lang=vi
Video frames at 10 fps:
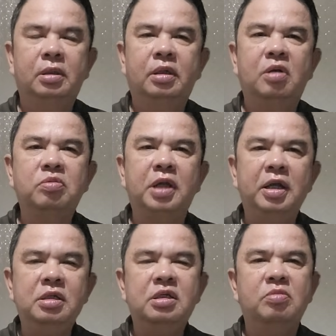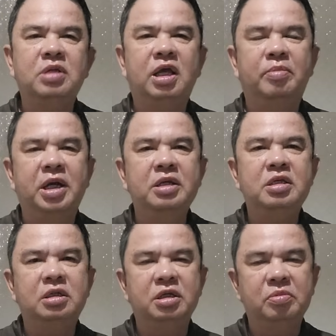công tác trong nhà máy
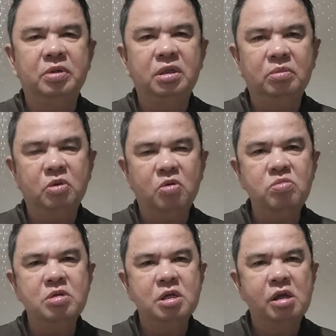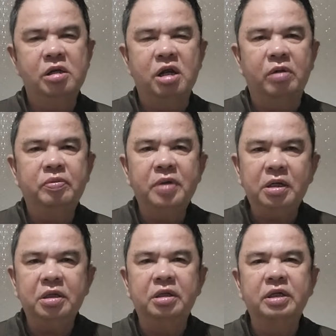nhiệt điện Vĩnh Tân 4 đã
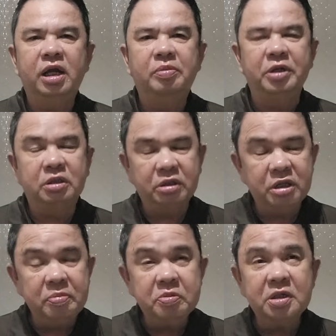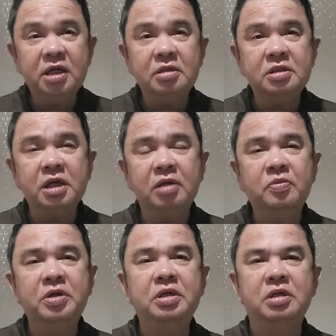phát hiện ra việc tiếp khách sai
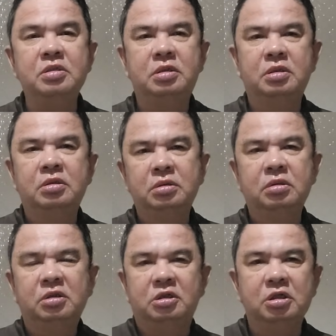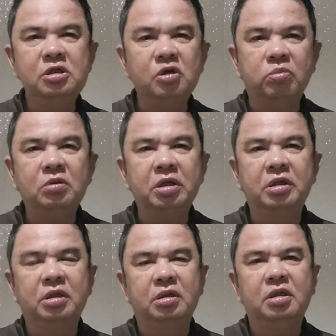quy định sử dụng
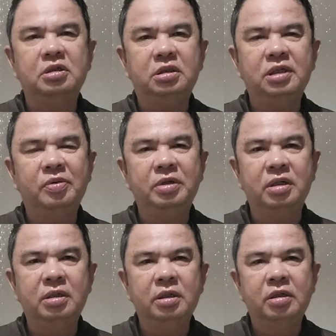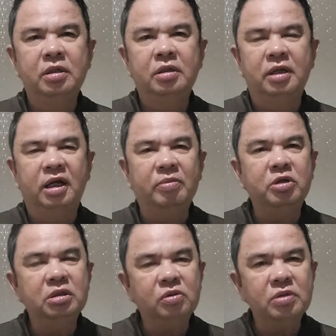tiền ngân sách sai quy định đã làm
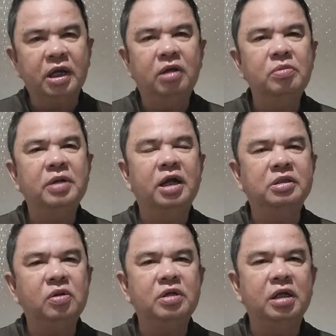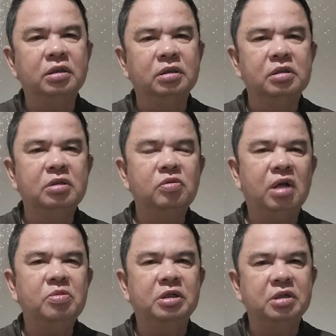đơn tố cáo và cho rằng đơn tố
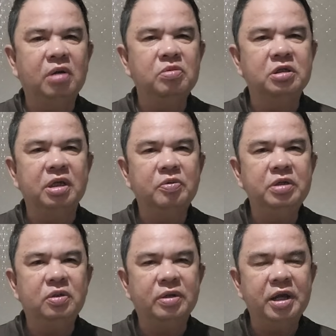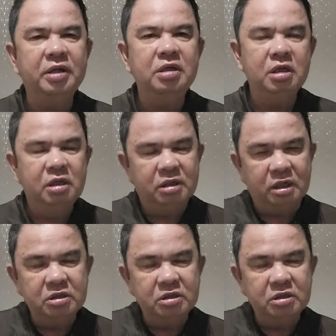cáo mình không được giải quyết thỏa đáng đã